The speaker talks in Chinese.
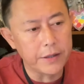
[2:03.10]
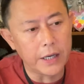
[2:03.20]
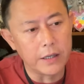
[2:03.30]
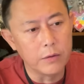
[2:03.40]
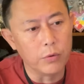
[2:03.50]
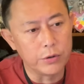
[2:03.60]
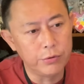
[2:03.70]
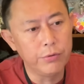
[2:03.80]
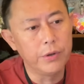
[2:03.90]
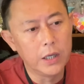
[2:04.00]
赞成我
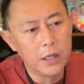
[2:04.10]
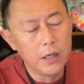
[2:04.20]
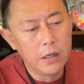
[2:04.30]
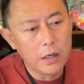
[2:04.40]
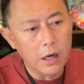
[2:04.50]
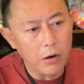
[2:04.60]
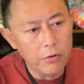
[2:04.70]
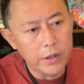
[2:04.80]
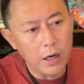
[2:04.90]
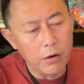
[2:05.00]
去，考
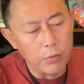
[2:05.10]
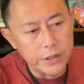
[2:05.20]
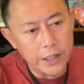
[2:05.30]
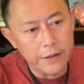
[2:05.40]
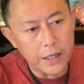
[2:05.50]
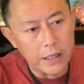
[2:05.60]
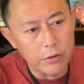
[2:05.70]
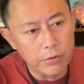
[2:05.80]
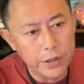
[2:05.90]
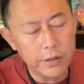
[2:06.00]
虑到我现在
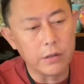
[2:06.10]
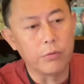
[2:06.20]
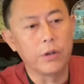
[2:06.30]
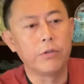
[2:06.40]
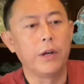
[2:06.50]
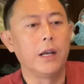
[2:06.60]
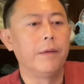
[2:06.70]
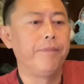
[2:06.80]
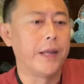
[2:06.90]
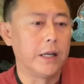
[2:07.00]
都四十多岁了
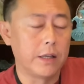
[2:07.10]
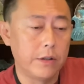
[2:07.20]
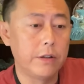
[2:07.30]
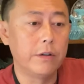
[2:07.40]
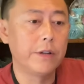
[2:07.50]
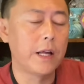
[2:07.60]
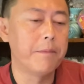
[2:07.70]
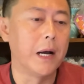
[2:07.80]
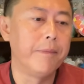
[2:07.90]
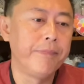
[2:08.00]
啊，他四十
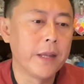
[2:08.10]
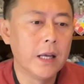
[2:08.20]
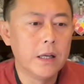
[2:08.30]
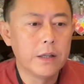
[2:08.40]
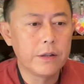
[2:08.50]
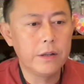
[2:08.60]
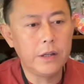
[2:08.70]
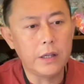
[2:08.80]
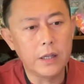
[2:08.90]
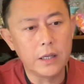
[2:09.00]
三嘛，自
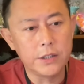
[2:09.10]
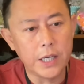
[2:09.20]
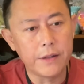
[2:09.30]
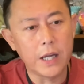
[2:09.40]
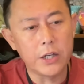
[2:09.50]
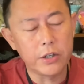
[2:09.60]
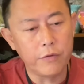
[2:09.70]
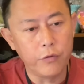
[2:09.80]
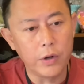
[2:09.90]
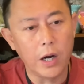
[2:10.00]
己呢现在是
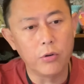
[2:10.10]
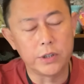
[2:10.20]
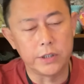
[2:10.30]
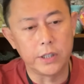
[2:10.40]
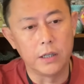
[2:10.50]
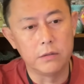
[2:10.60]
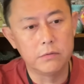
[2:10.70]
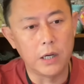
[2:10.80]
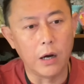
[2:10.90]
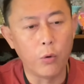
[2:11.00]
副高职称
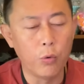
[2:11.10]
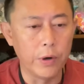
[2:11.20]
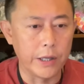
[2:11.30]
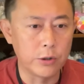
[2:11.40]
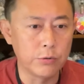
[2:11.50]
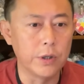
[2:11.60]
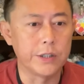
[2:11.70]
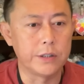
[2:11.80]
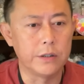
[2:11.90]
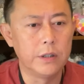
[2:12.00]
啊，护理硕
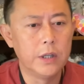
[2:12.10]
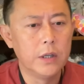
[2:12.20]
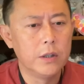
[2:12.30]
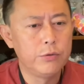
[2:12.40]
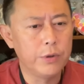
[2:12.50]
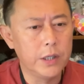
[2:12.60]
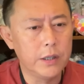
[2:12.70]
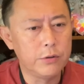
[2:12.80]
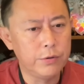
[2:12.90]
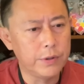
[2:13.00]
士，觉
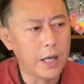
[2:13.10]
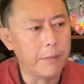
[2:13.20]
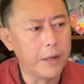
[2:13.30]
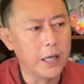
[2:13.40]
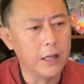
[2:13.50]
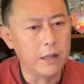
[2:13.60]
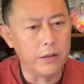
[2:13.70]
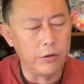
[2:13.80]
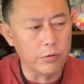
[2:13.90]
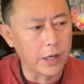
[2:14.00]
得去那
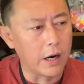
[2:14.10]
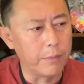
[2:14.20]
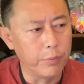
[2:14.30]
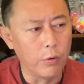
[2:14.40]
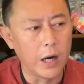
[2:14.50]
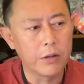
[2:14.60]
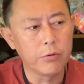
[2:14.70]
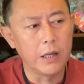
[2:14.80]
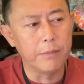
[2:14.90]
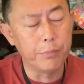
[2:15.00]
边有点不划
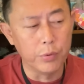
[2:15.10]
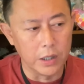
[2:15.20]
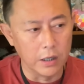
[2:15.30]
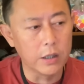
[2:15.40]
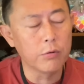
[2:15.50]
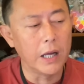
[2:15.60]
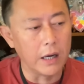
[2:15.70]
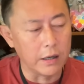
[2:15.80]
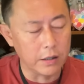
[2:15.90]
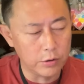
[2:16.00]
算、不合算
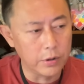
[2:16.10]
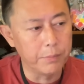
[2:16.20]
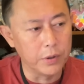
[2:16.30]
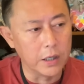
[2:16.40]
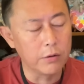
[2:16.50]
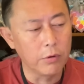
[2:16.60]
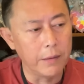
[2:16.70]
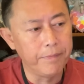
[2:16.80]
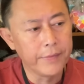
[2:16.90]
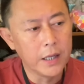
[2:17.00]
啊，他说不合
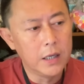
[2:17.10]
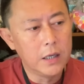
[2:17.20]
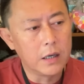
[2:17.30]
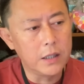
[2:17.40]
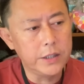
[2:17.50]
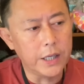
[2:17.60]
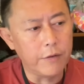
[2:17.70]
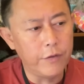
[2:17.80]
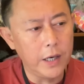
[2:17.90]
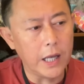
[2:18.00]
算。而且
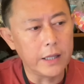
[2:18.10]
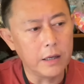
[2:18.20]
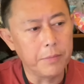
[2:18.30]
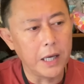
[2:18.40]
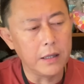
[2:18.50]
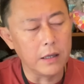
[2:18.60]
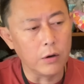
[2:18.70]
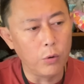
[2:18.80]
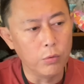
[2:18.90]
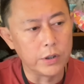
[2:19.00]
芬兰那边的
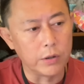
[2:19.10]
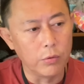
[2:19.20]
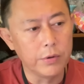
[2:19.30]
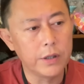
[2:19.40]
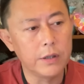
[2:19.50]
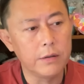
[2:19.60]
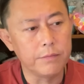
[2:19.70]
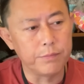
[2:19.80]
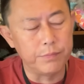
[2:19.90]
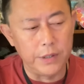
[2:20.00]
护士工资
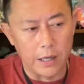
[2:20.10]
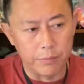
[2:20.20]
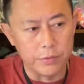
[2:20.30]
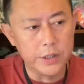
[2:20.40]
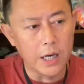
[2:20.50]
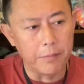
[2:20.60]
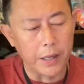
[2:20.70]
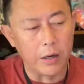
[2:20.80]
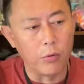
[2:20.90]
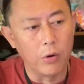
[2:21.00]
也不像
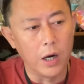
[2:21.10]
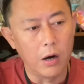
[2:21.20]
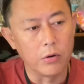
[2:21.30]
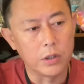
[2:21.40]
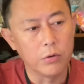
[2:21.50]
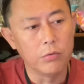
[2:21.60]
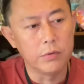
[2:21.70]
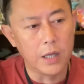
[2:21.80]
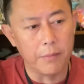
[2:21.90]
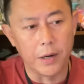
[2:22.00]
美国、澳洲
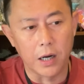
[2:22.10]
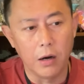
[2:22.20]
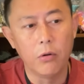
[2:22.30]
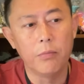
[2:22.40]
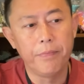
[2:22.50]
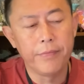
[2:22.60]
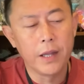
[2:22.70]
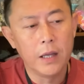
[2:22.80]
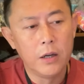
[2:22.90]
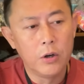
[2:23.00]
那么高，
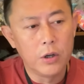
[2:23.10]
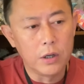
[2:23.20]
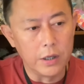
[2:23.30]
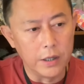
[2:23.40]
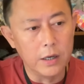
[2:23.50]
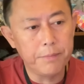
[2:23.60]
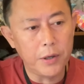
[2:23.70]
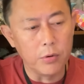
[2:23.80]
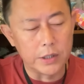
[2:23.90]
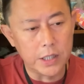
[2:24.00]
可能
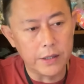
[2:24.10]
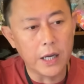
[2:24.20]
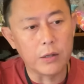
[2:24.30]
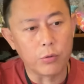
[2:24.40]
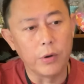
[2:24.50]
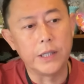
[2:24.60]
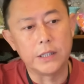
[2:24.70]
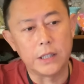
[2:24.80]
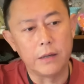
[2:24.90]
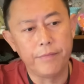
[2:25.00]
比我现在多一
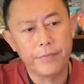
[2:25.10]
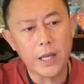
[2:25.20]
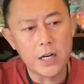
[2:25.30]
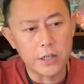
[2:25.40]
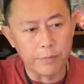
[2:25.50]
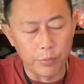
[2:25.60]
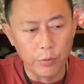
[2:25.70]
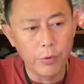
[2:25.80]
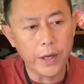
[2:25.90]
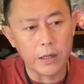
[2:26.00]
些，但是
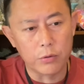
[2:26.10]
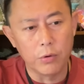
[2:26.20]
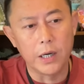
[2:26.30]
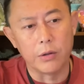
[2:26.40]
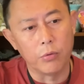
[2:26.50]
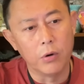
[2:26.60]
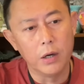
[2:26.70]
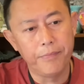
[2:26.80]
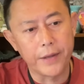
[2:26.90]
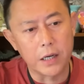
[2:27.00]
不会多很
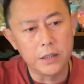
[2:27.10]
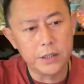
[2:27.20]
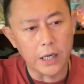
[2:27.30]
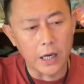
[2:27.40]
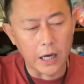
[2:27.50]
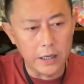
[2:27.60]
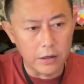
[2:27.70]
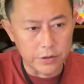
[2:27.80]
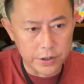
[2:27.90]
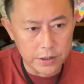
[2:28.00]
多，而且还
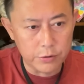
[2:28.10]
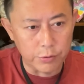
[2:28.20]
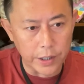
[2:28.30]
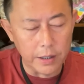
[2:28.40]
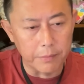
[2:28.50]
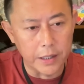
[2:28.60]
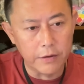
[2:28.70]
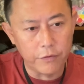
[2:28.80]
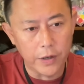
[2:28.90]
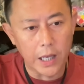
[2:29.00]
要新学一
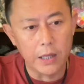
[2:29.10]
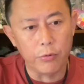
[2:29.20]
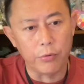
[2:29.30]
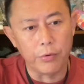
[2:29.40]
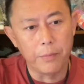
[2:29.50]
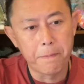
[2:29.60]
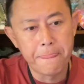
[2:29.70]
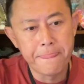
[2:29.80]
门芬兰语。